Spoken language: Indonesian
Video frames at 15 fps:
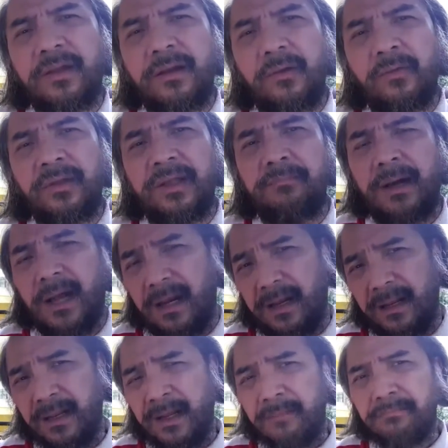kalau kita
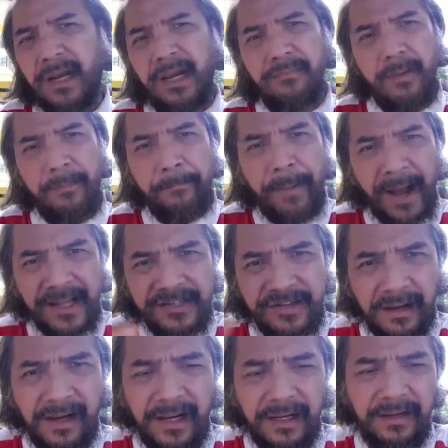menerima
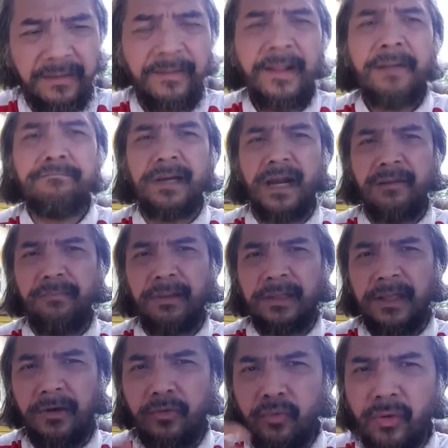pengajaran, menerima
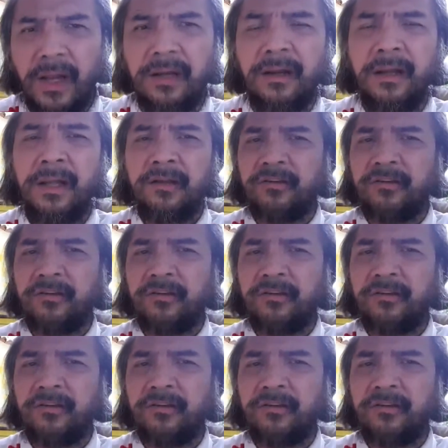teguran.